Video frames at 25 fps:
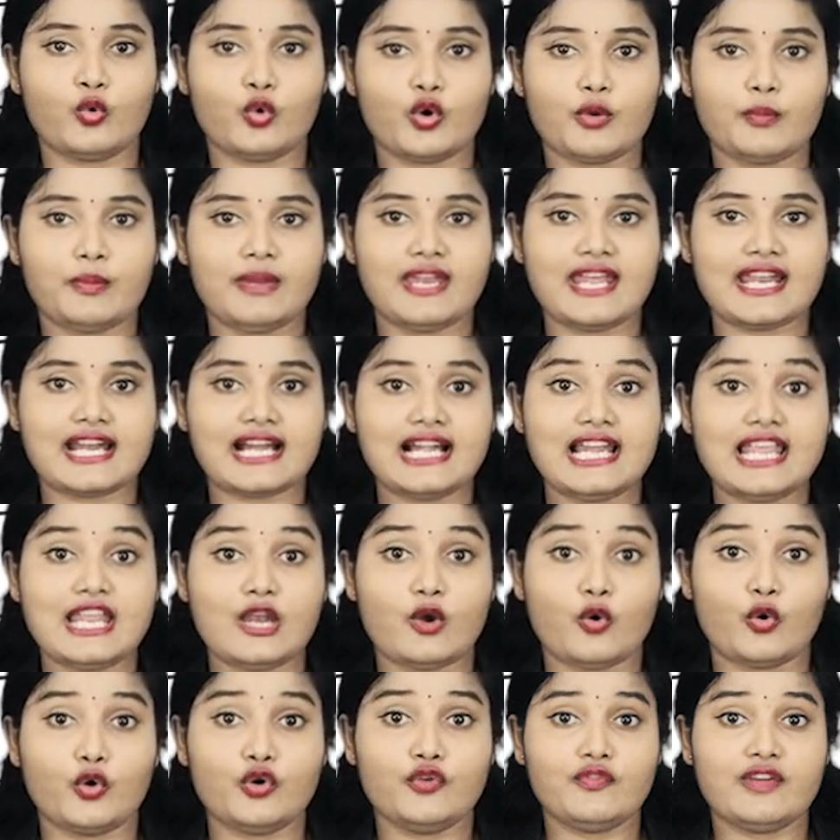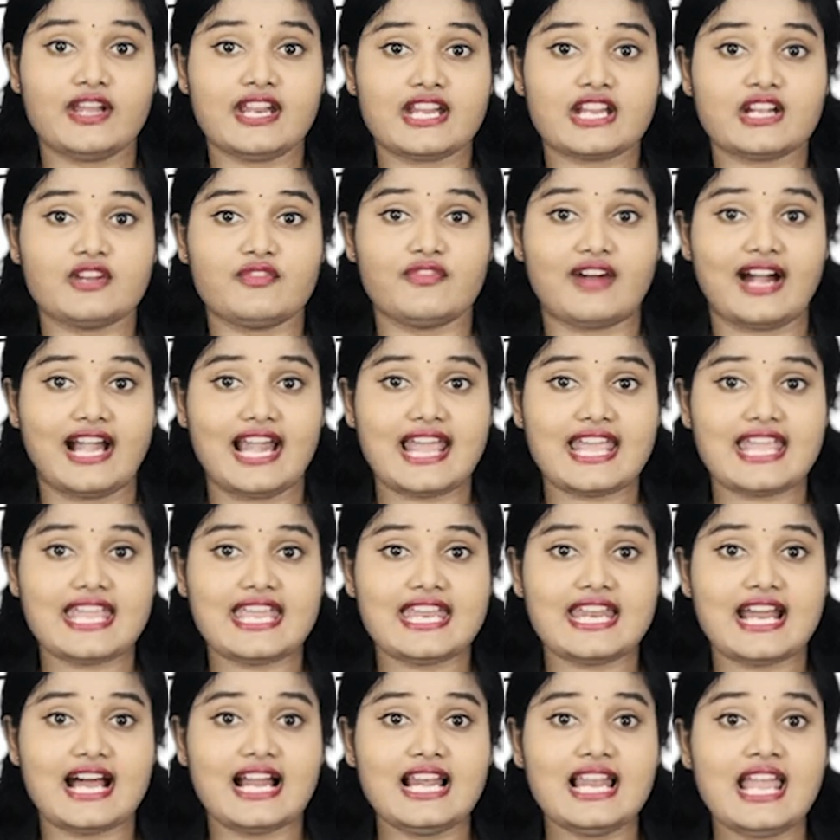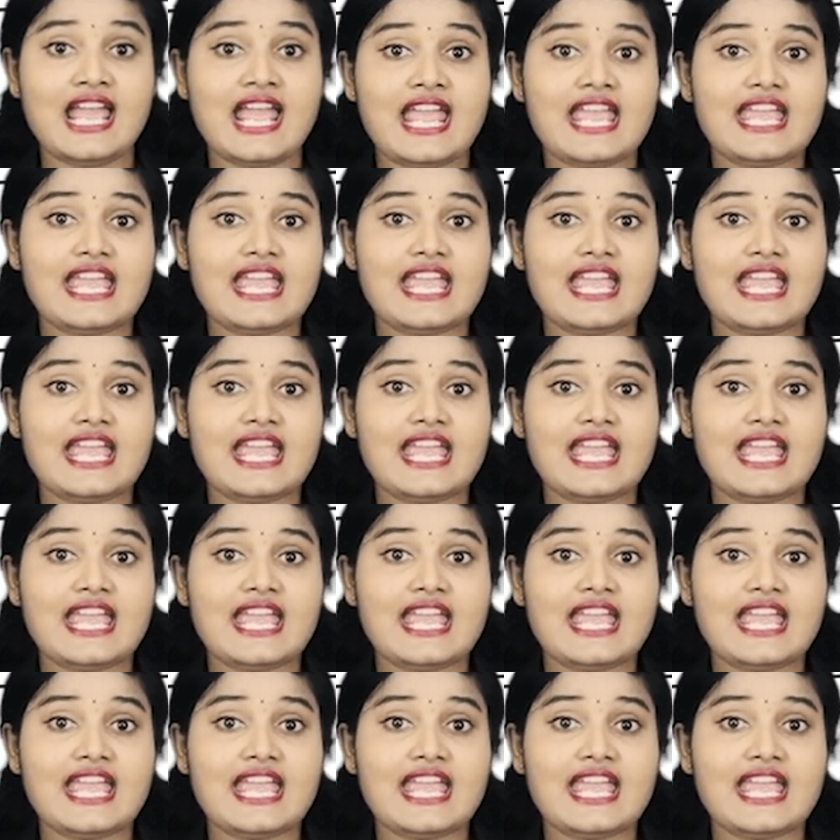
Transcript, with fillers: உறுப்பினர்களில் ஒருவருக்கு வழங்கினால்